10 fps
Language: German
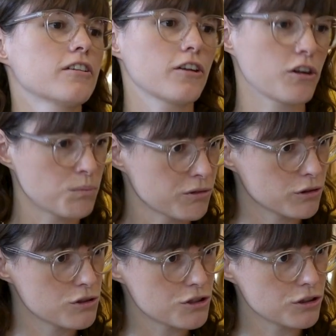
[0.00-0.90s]
Dann hat man
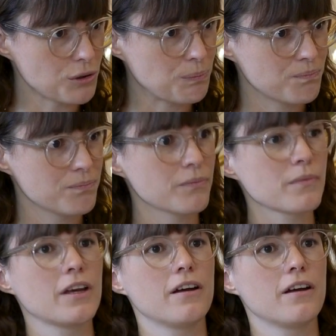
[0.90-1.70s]
Frühstück. Mhm.